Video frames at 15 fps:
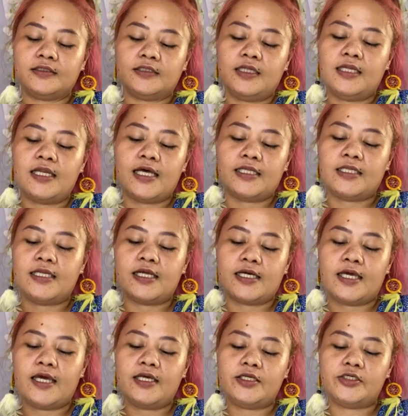Hindi natin ang
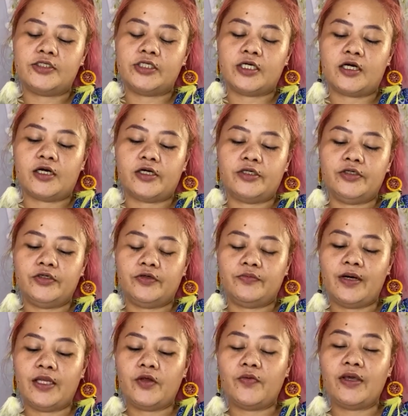energy card nyo.
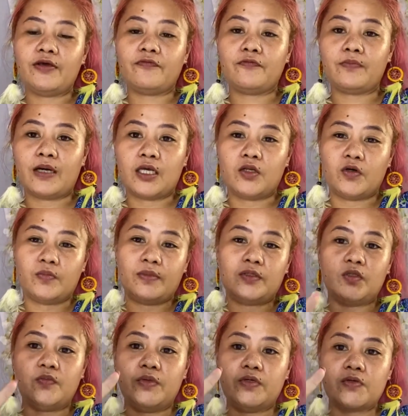By the way, if, ano,
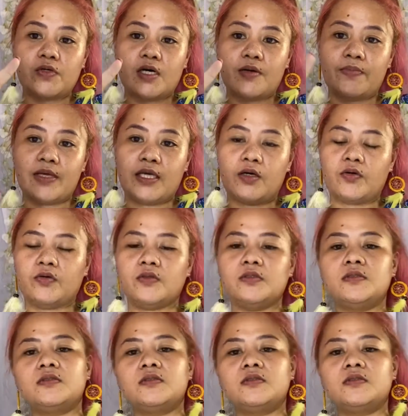madumi yung kamay ko.